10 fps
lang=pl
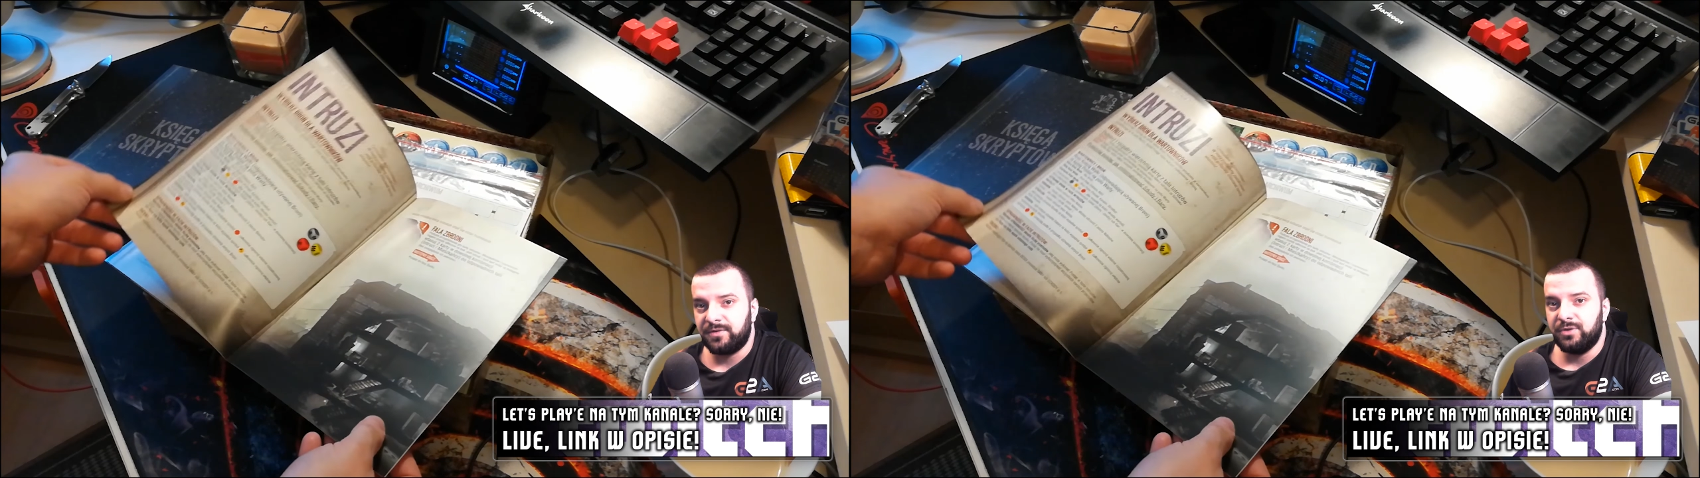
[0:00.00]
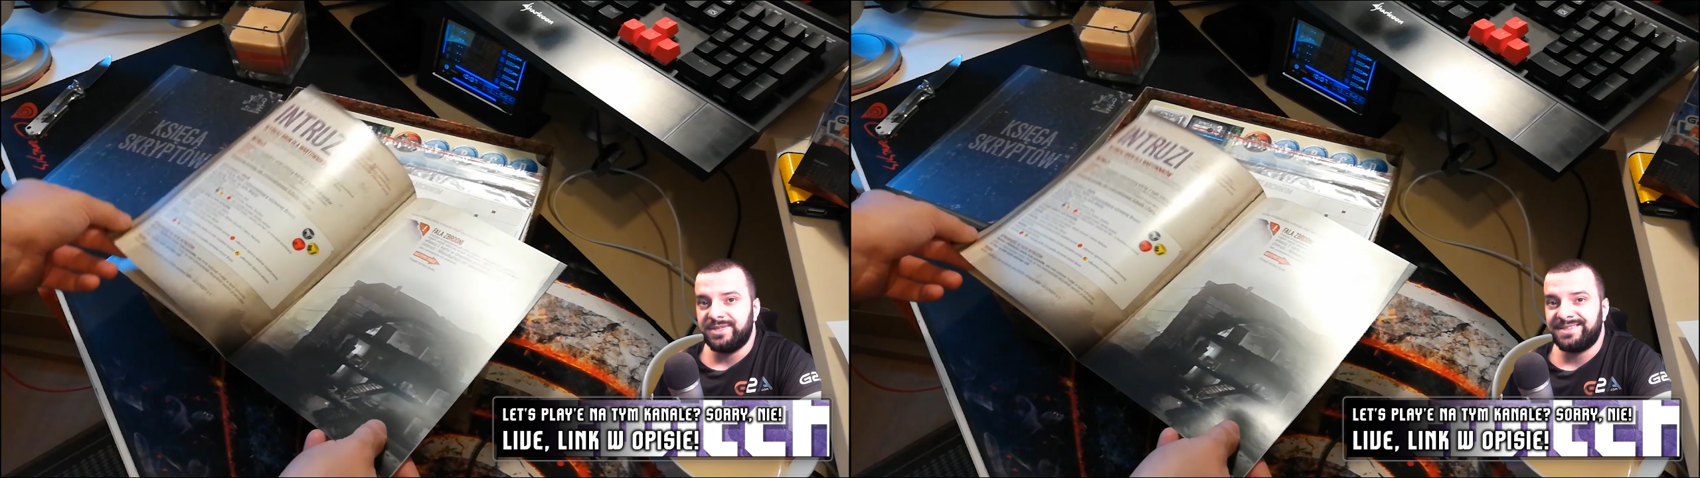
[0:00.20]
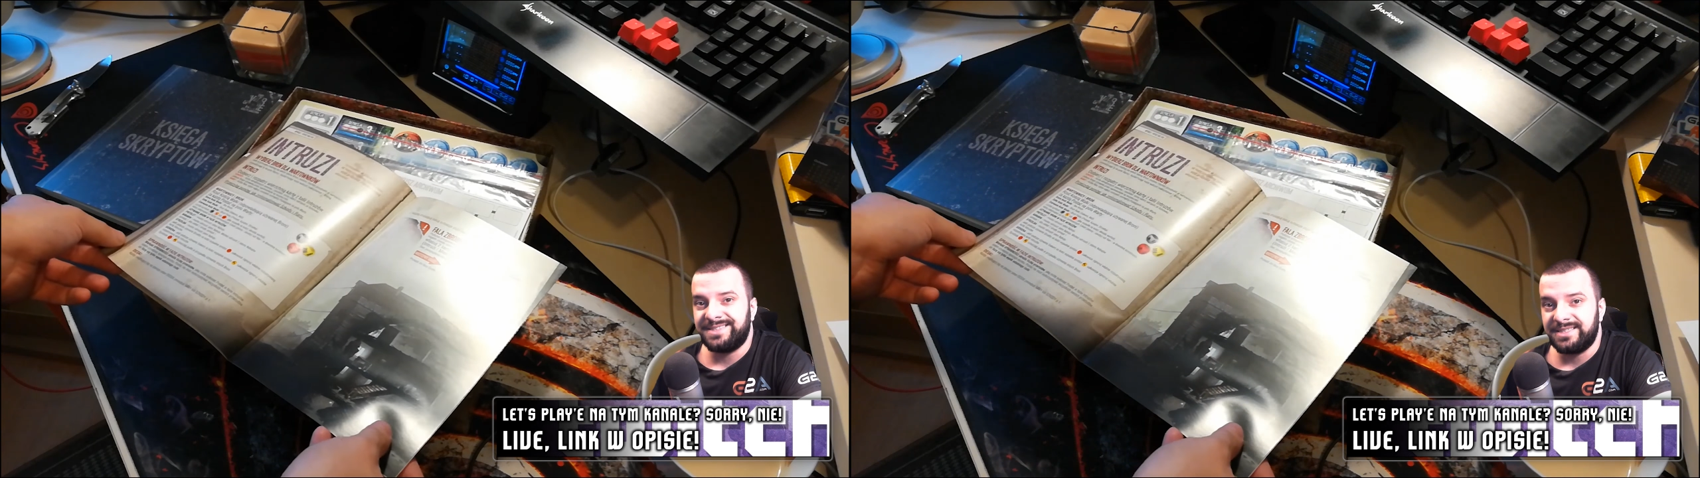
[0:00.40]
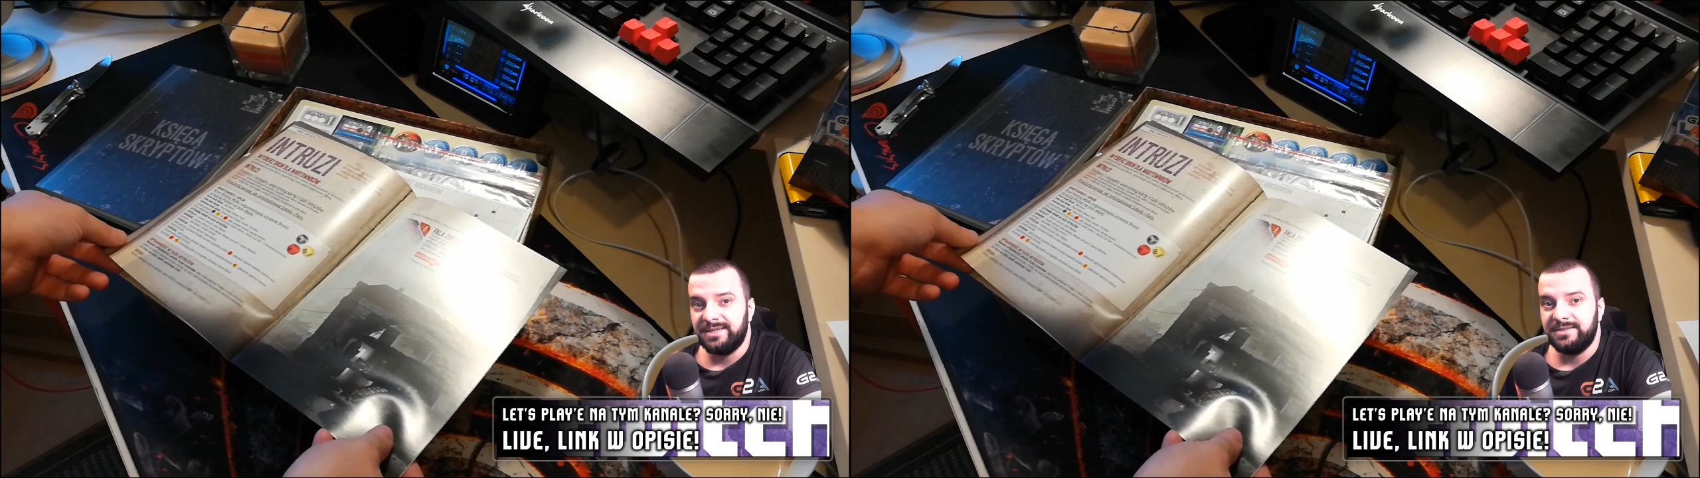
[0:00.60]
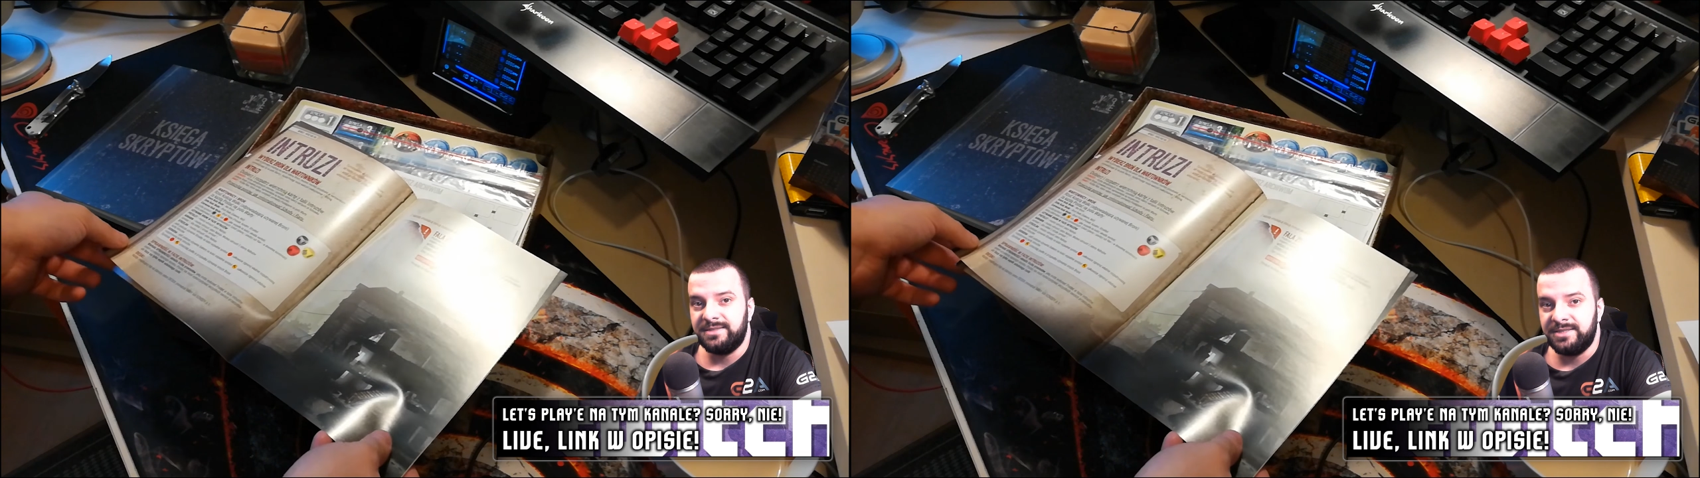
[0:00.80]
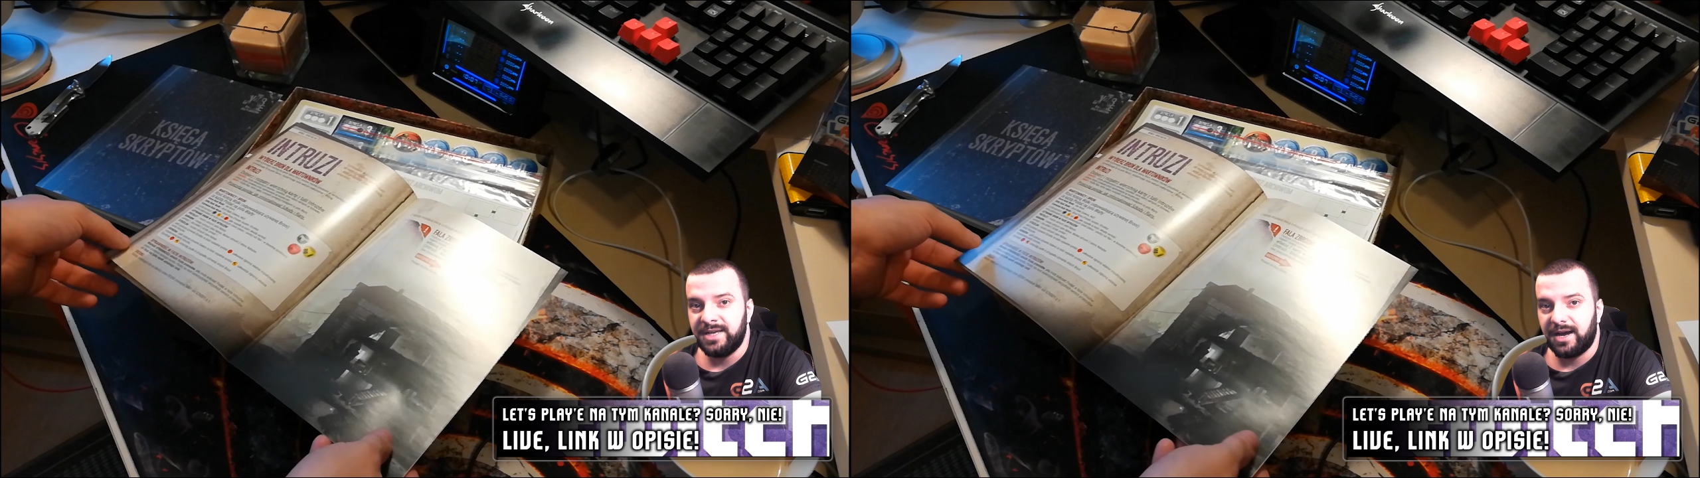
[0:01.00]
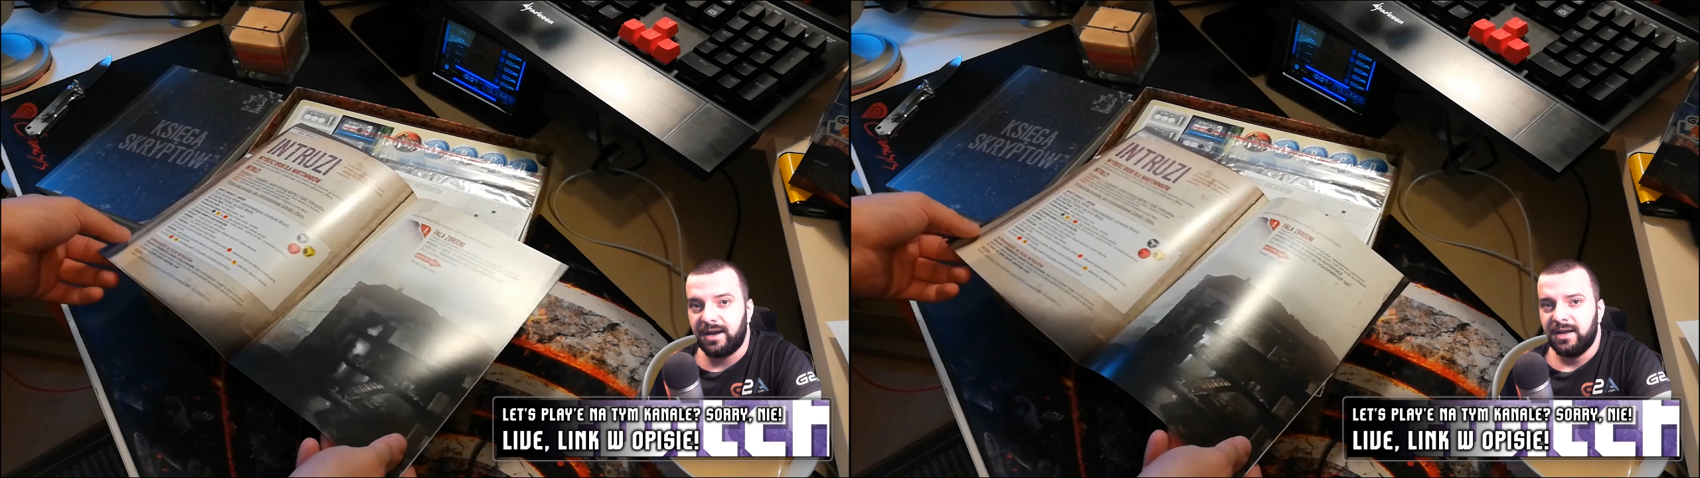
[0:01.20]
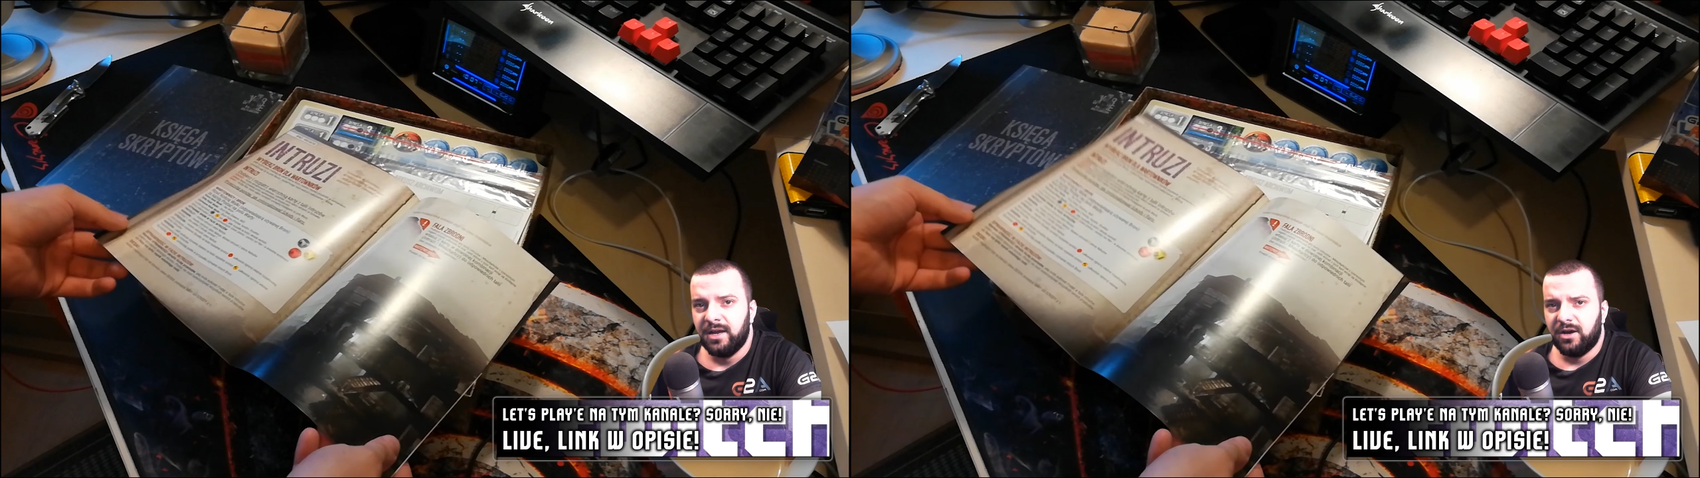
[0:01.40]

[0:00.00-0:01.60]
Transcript: wygląda cykl dnia.